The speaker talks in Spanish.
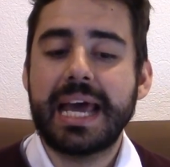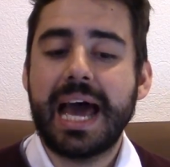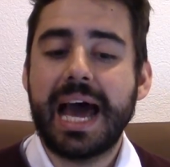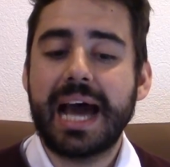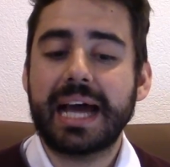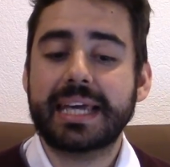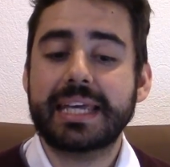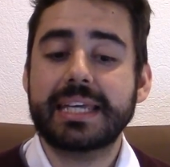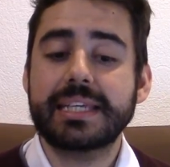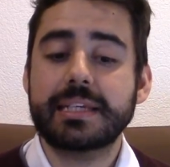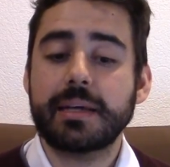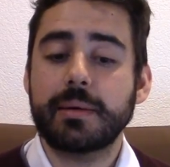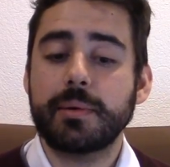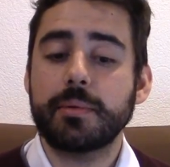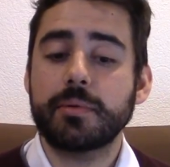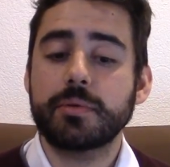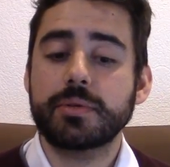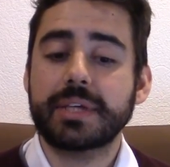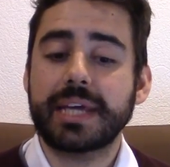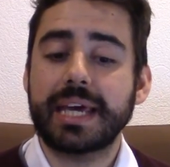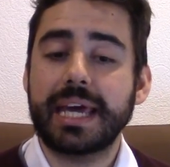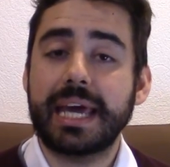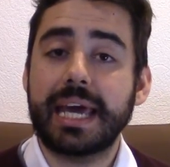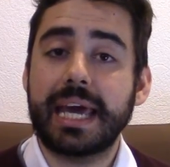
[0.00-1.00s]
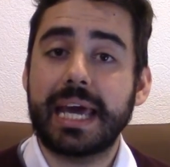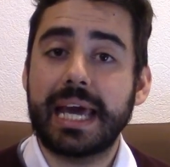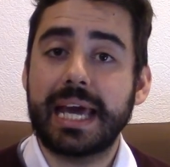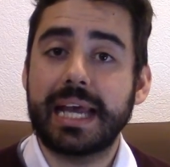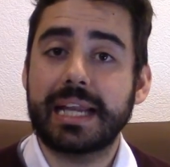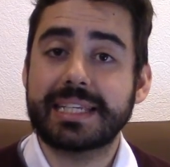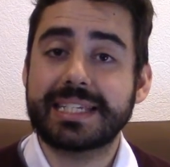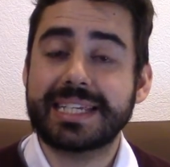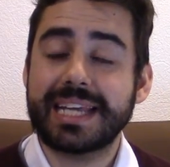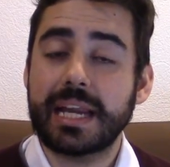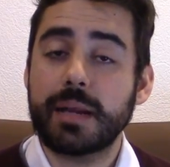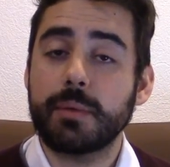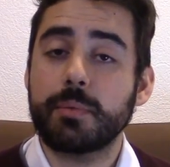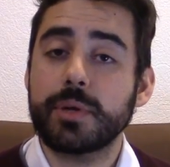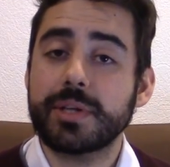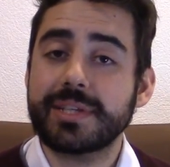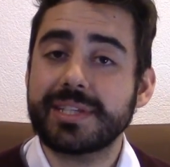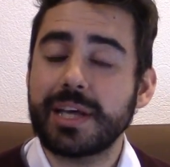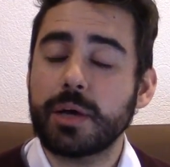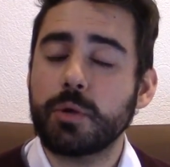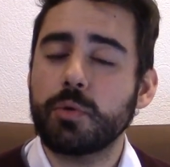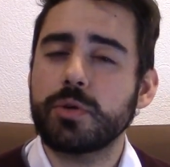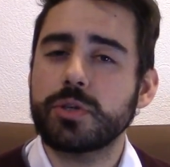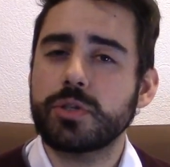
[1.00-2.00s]
Aquí sabemos que el cerebro
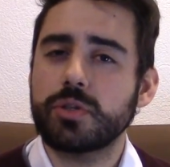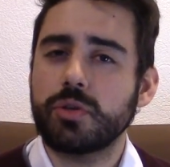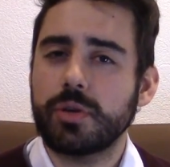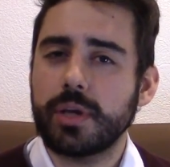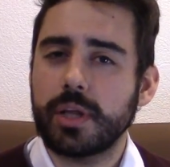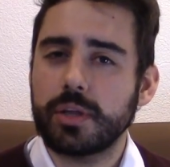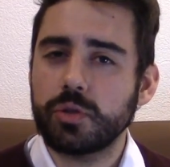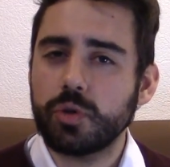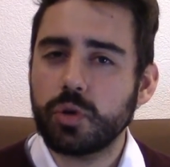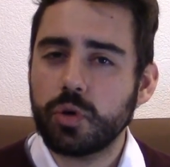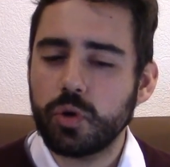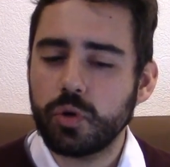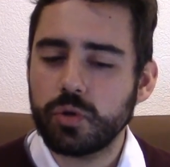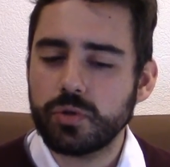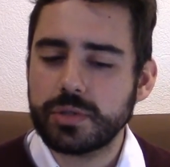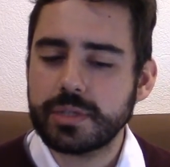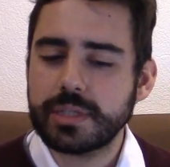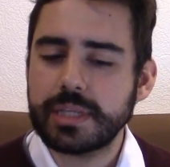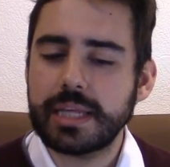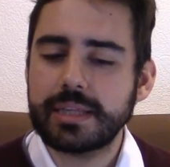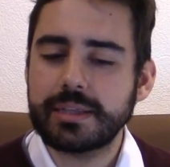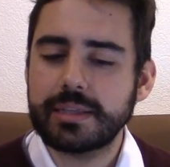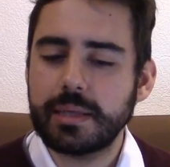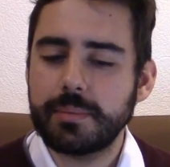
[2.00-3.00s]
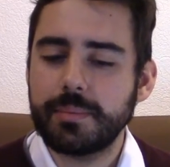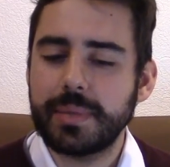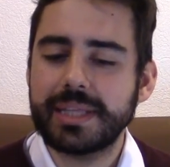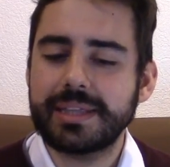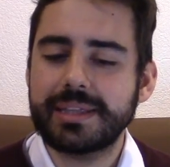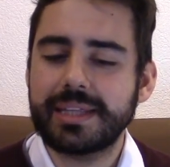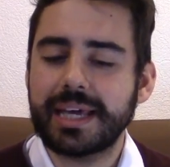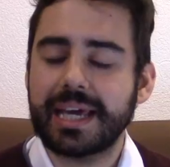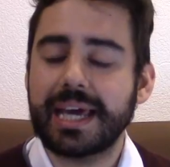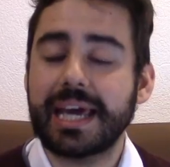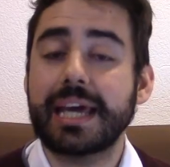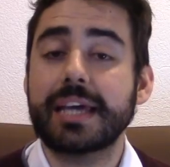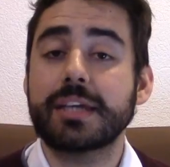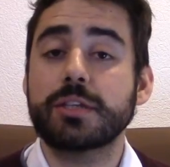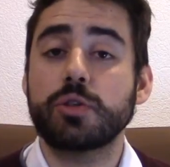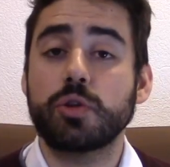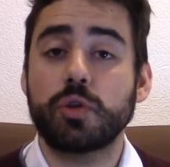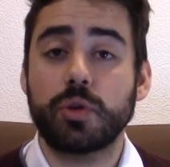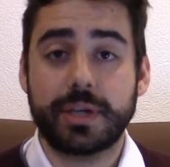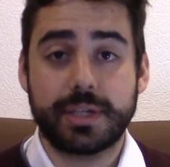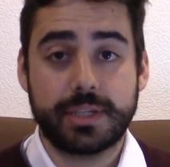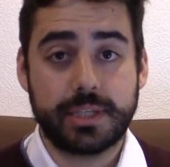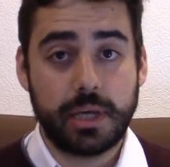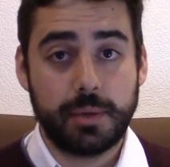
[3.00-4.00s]
está cuestionando constantemente qué es
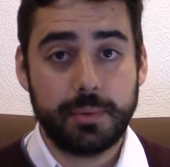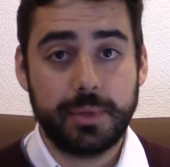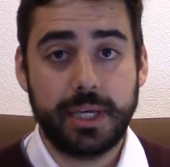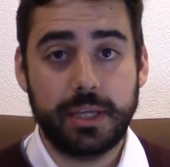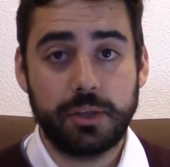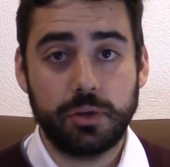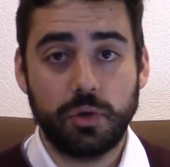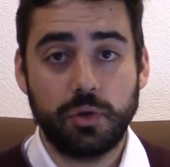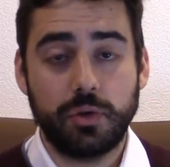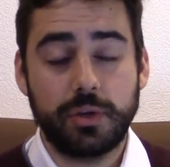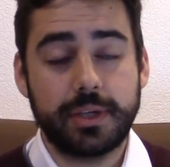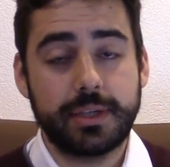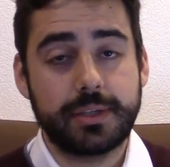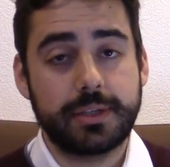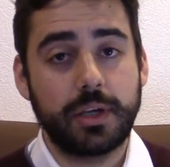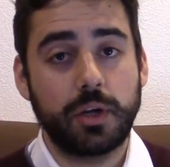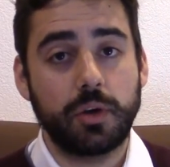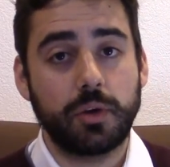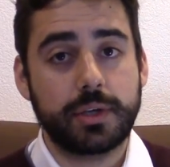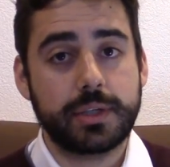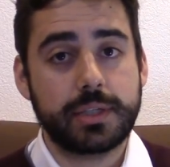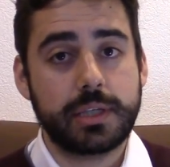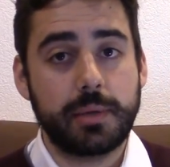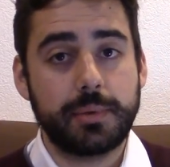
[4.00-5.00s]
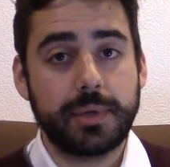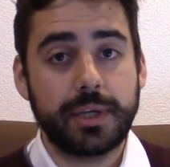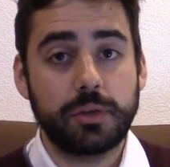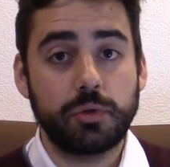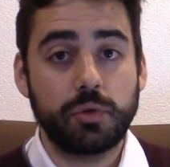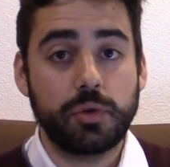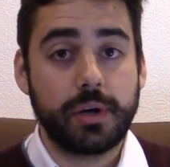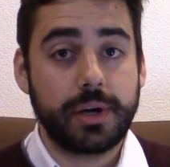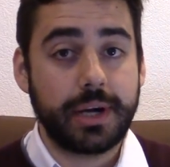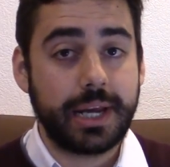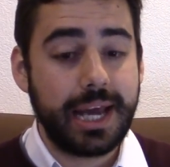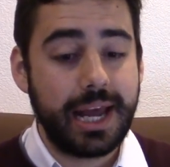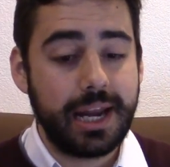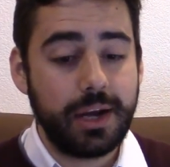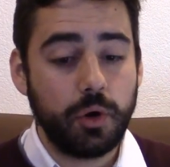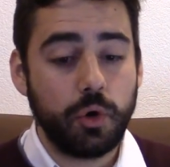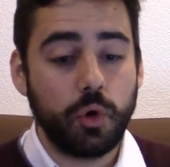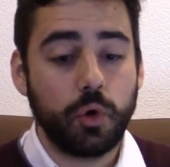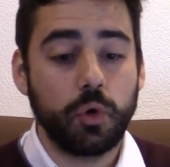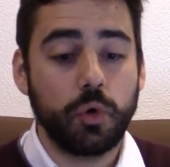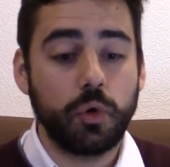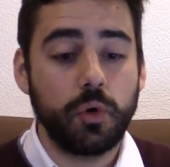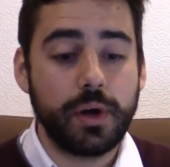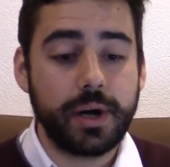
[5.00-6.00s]
lo que está viendo y si lo que está viendo es real
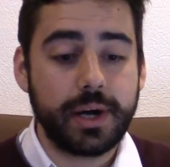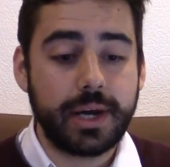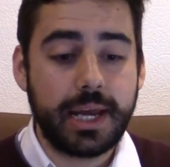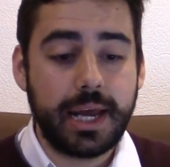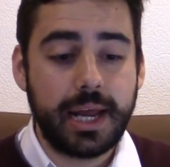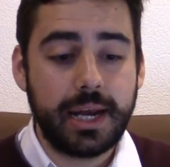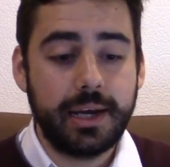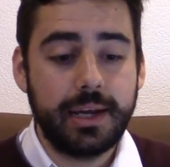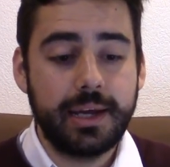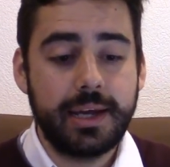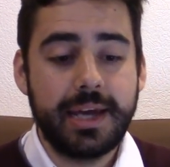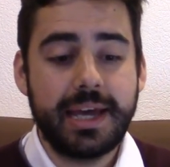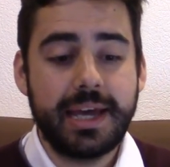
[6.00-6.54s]
o no es real,